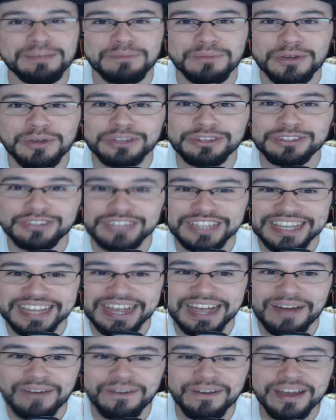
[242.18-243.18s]
muito
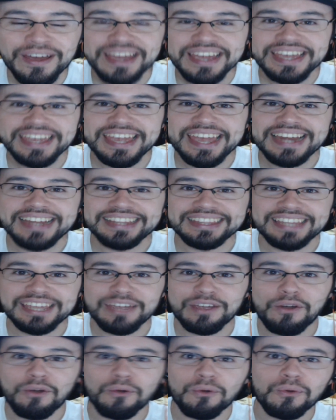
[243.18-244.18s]
legal e ele
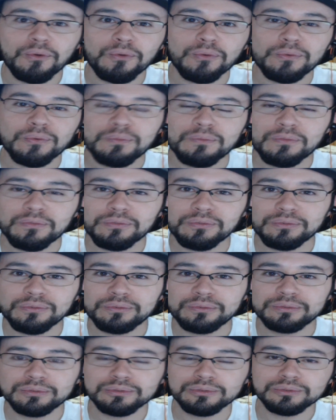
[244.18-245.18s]
tem
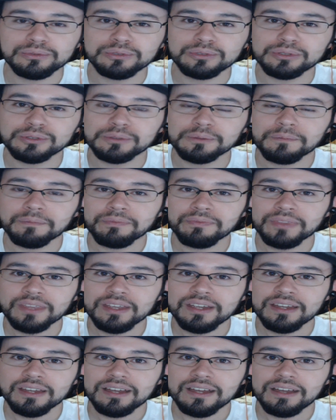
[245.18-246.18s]
alguns
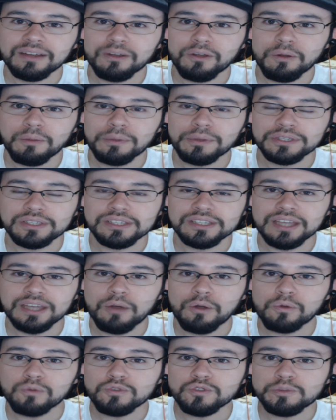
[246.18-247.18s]
como posso dizer,
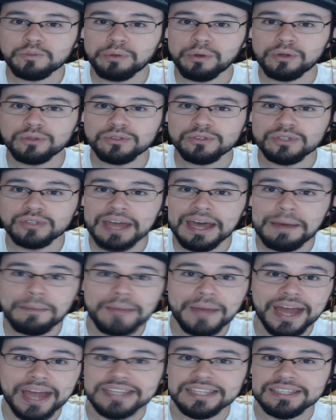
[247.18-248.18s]
alguns pontos a
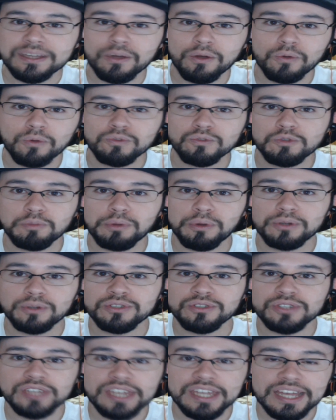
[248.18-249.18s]
mais, alguns
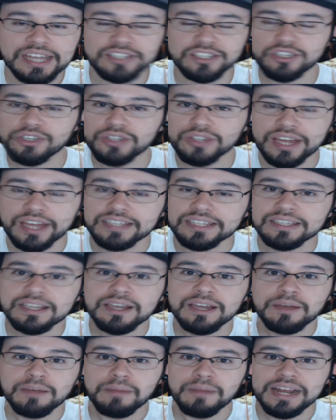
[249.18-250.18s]
pontos em adicionais.
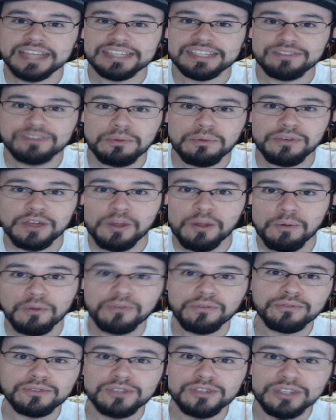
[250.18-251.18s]
Beleza? Vamos ver como
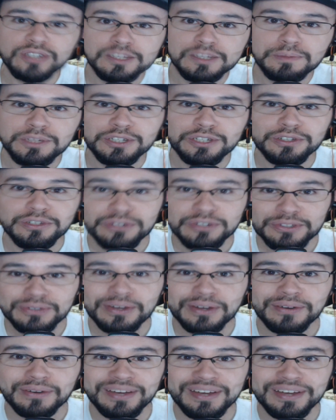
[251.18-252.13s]
funciona esse bichinho virtual.